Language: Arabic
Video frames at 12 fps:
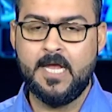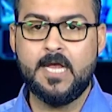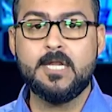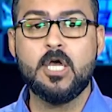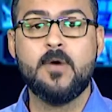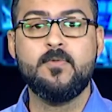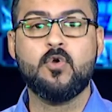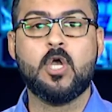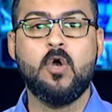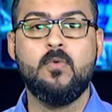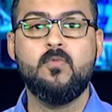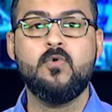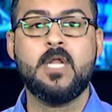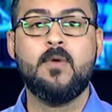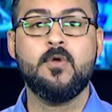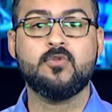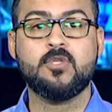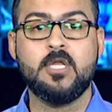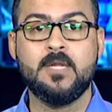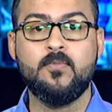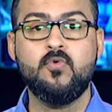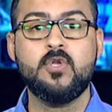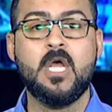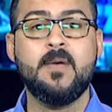إنهم يقاومون
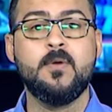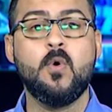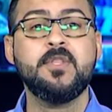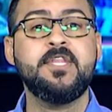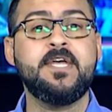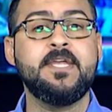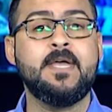ويطالبون بوضع